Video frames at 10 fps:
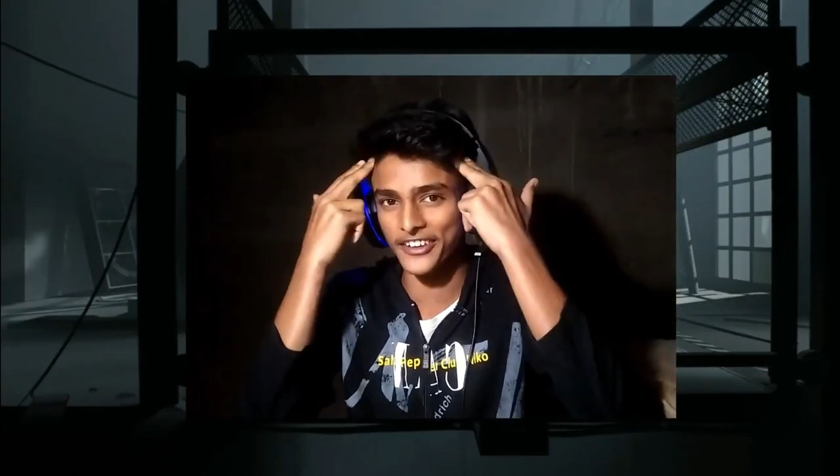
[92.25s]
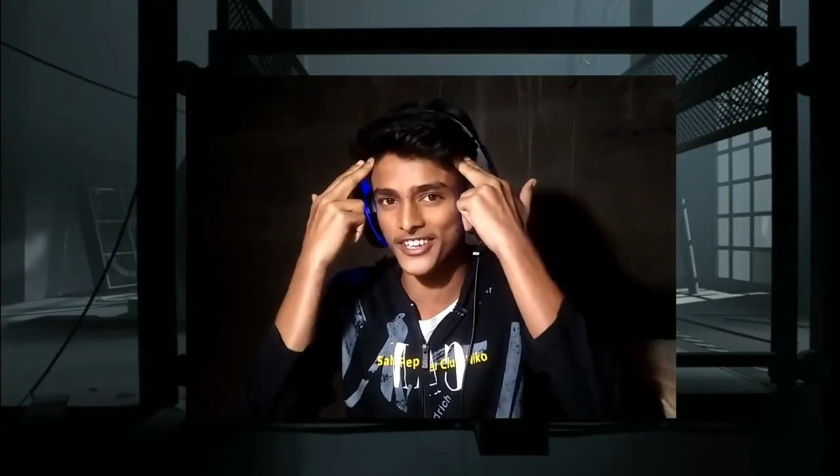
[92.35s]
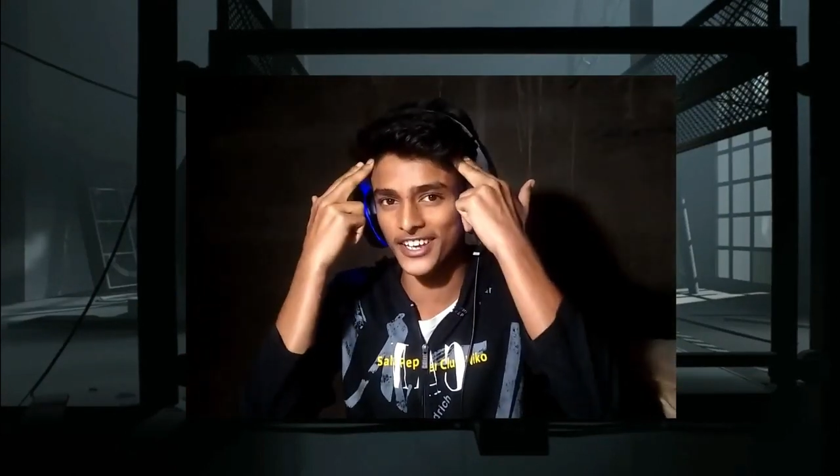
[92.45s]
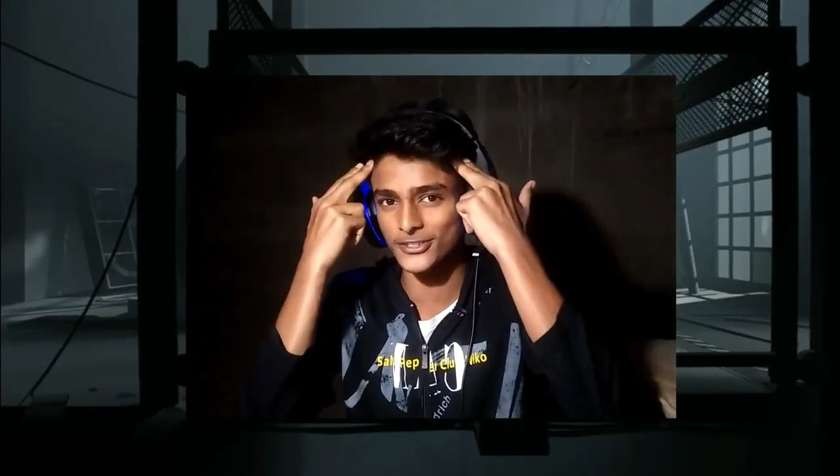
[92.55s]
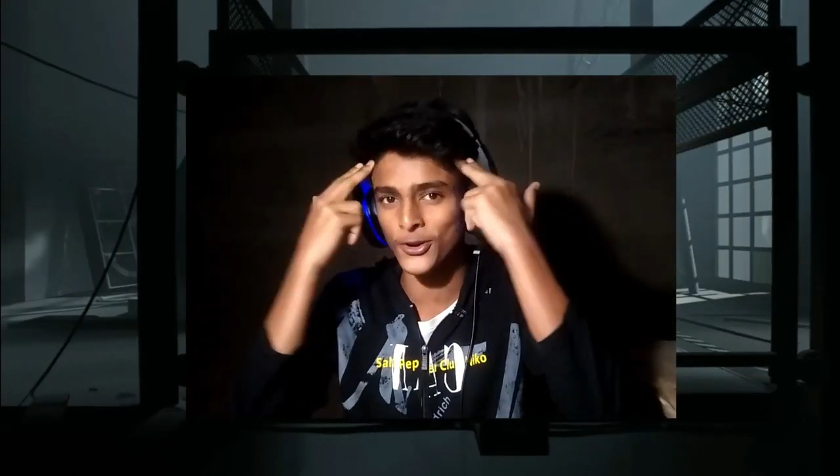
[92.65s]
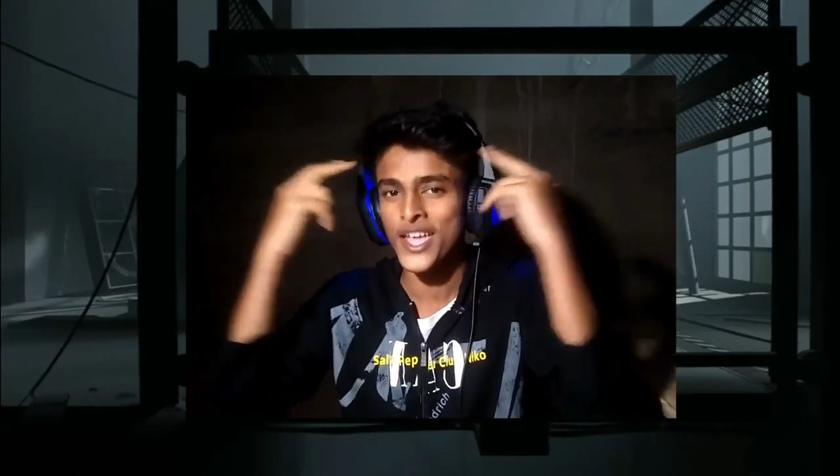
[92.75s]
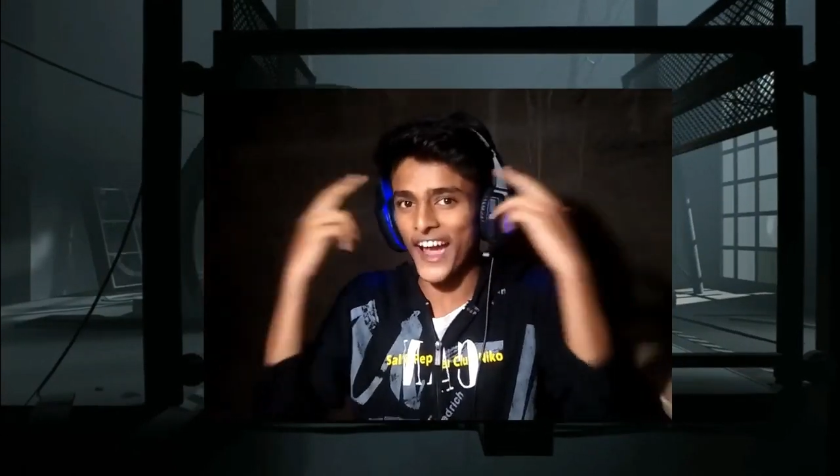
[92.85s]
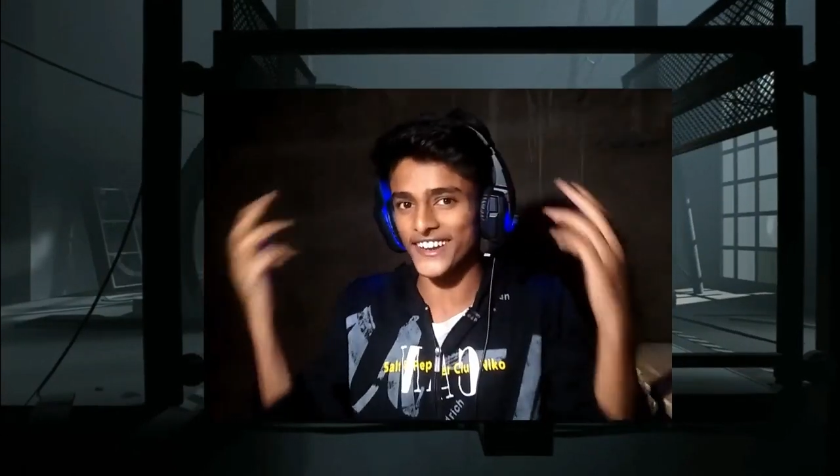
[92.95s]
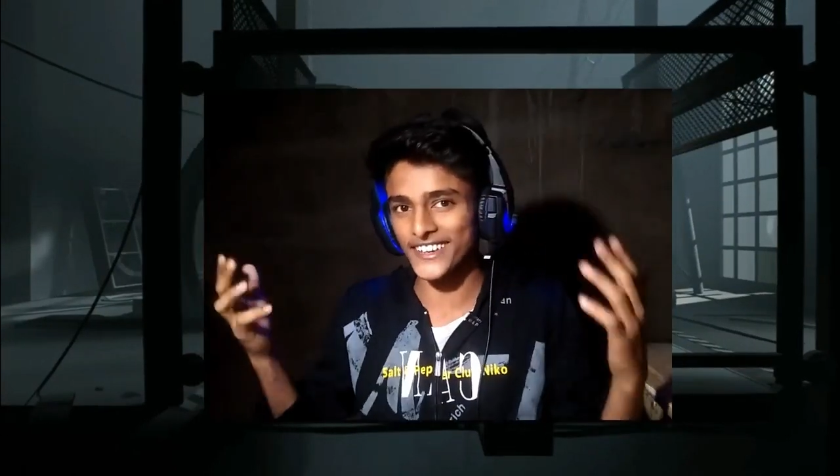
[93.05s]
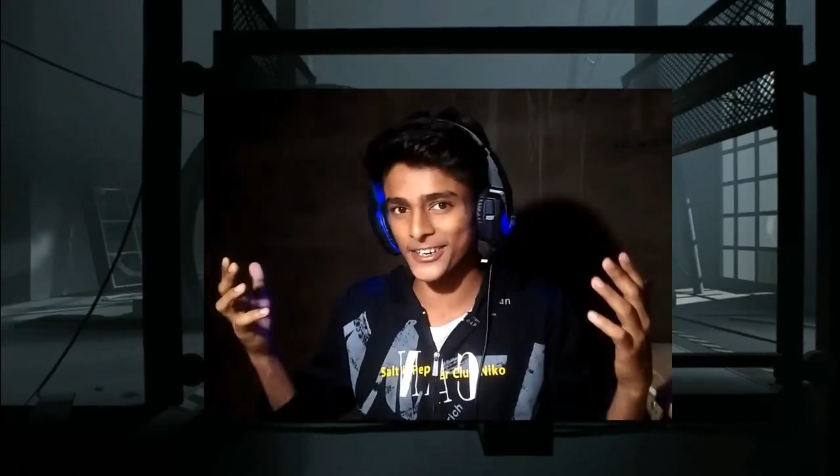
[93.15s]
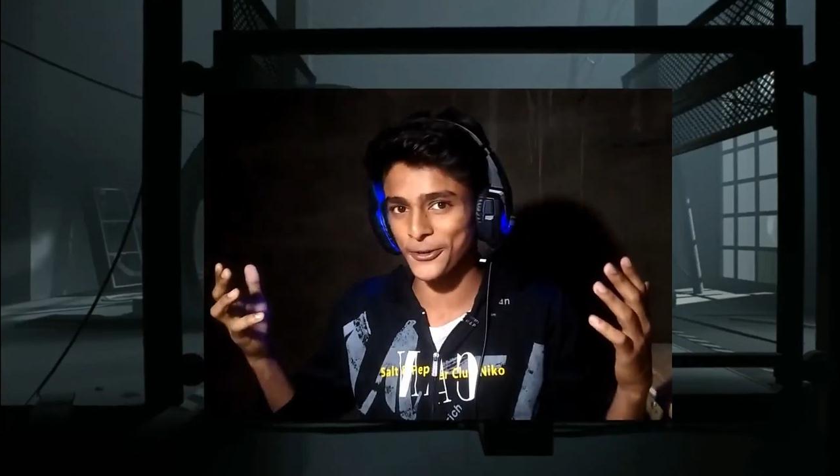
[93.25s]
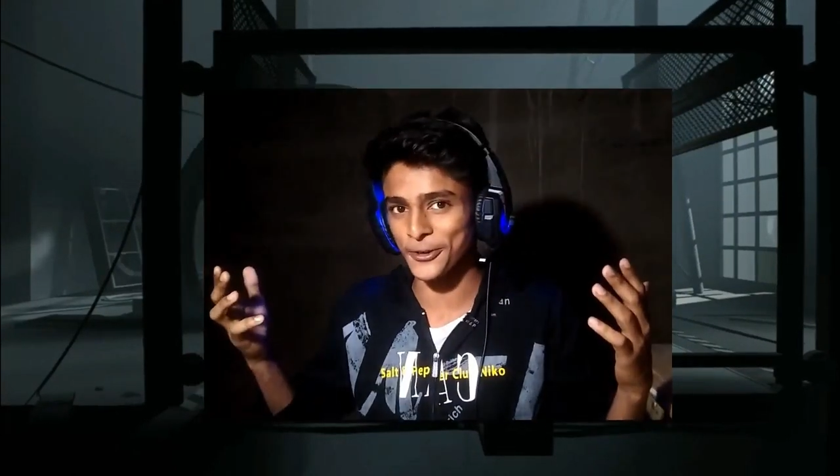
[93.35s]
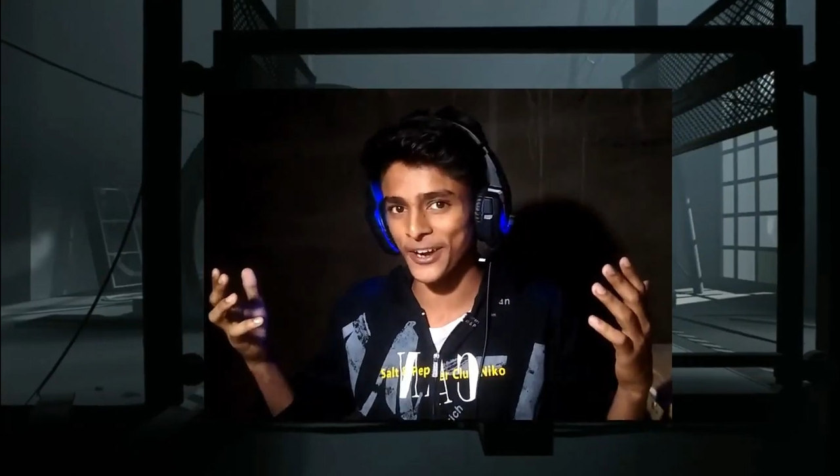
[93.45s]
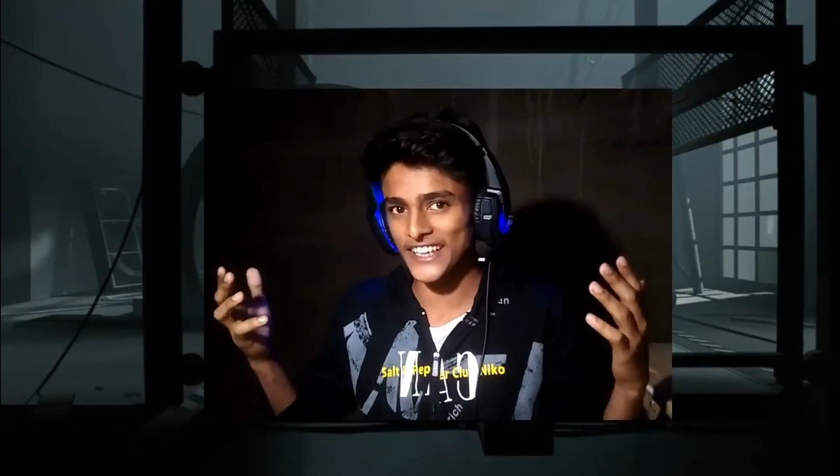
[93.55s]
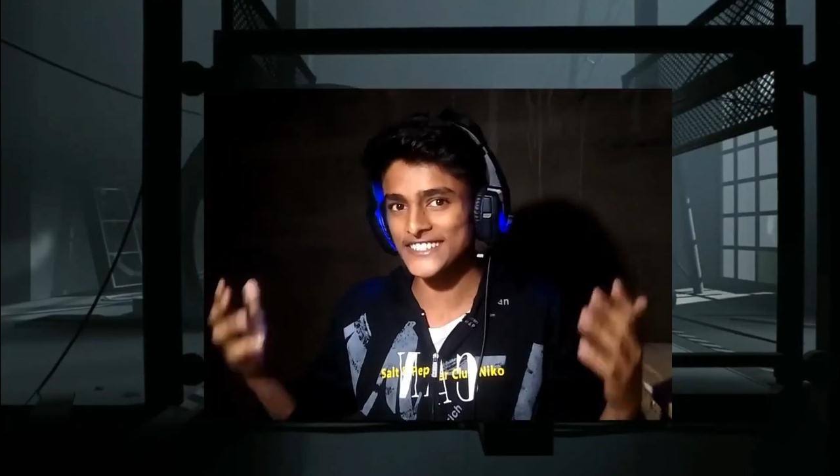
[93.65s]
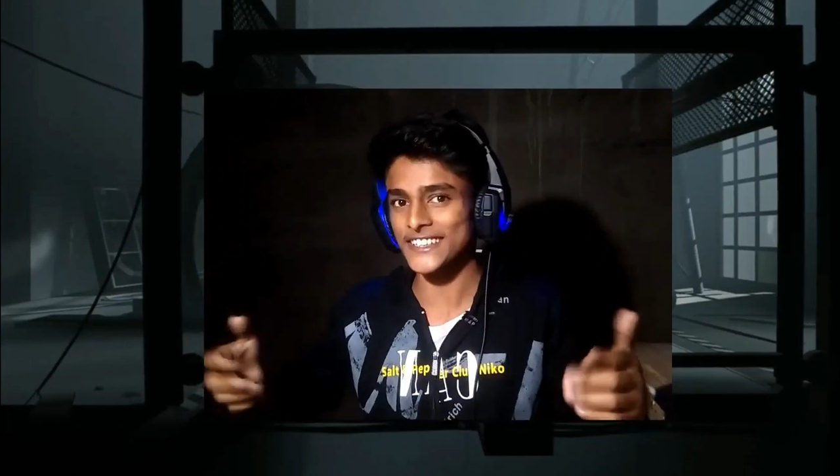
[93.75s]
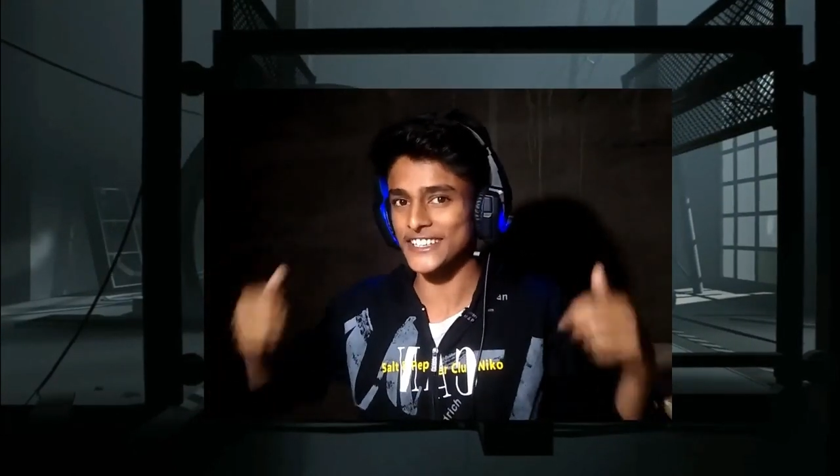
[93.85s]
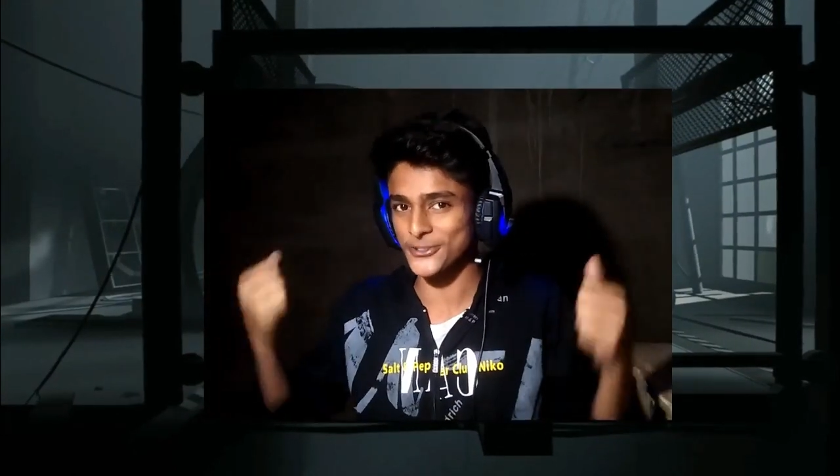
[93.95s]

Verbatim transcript: আইডিয়া আসলো আইডিয়াটা হলো গাইস